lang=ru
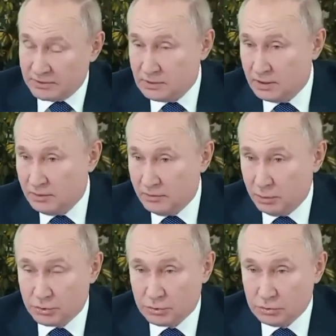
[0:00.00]
последнее
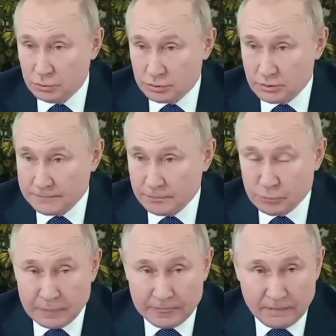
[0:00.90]
время еще хуже.
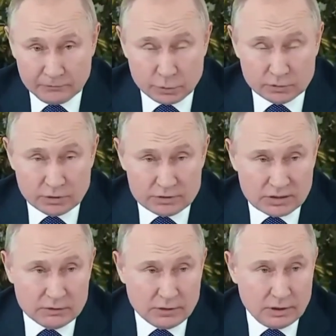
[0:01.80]
Вдруг
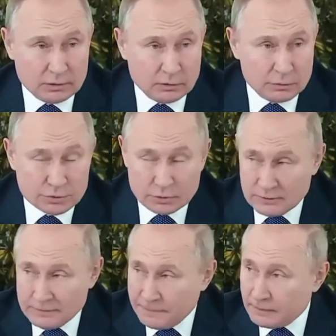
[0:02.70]
заговорили о том, что
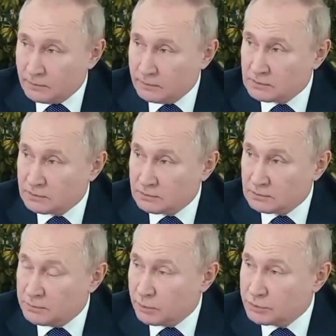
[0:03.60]
э,
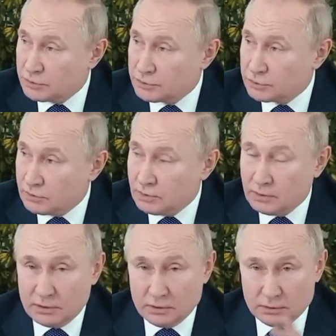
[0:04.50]
собираются еще...
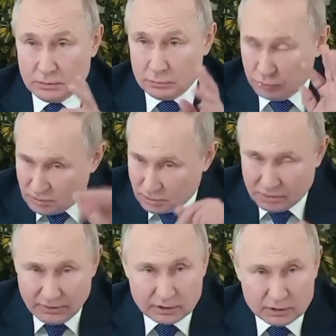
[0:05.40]
Э, то
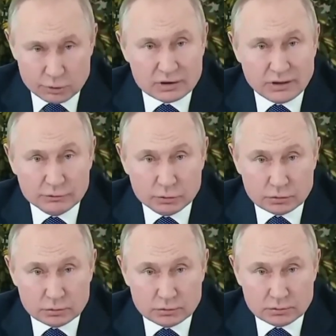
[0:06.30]
есть говорят уже
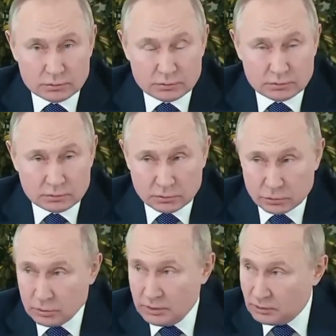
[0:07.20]
давно,
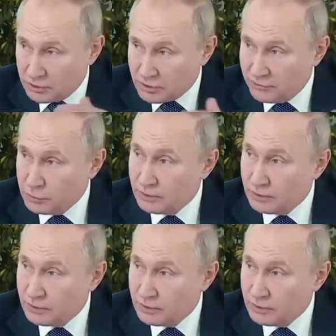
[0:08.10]
но начали